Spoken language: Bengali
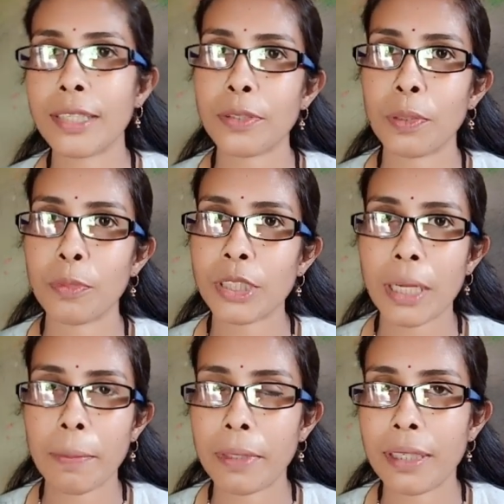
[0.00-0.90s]
কাজকর্ম
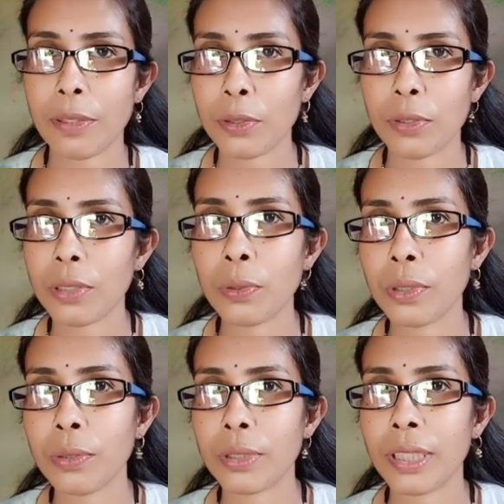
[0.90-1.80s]
সামলে অতটা
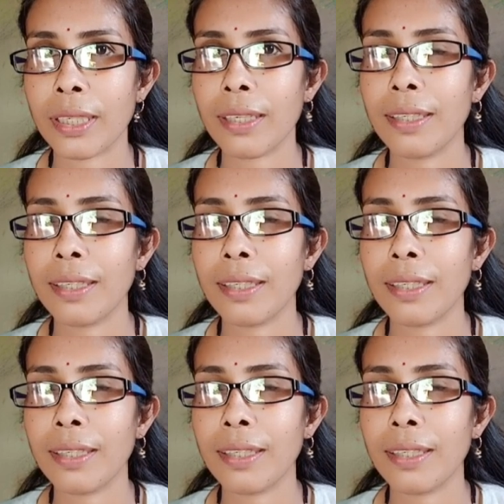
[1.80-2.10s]
হয়ে ওঠে না